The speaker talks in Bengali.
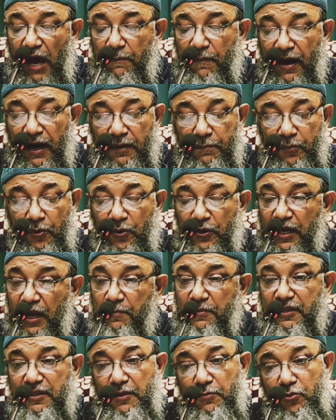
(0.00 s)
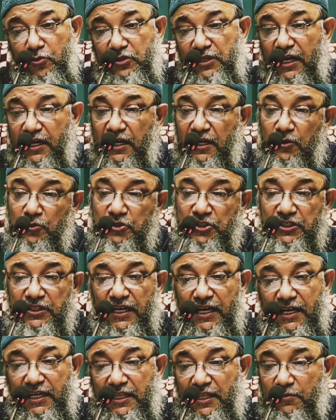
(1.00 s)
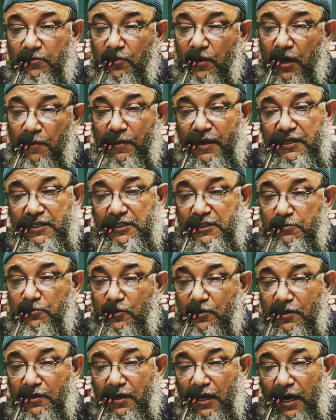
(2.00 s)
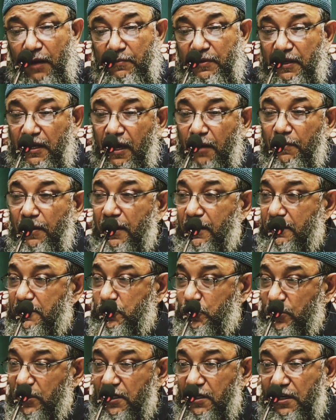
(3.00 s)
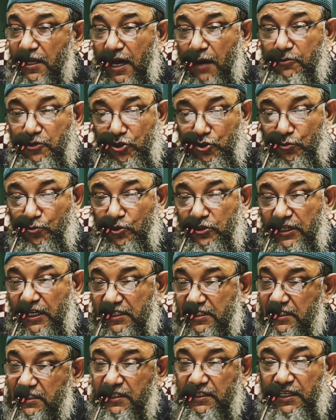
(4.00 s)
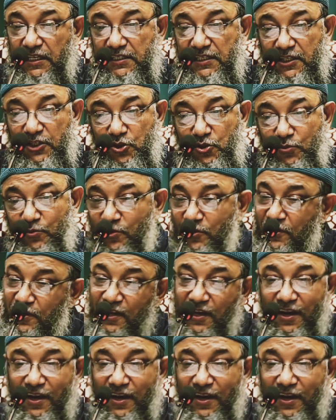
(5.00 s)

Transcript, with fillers: আমার ভোট আমি দিব যাকে খুশি তাকে দিব আমার জীবন আমি আমার শরীর নিয়ে আমি শুভ যার সাথে তার সাথে শুভ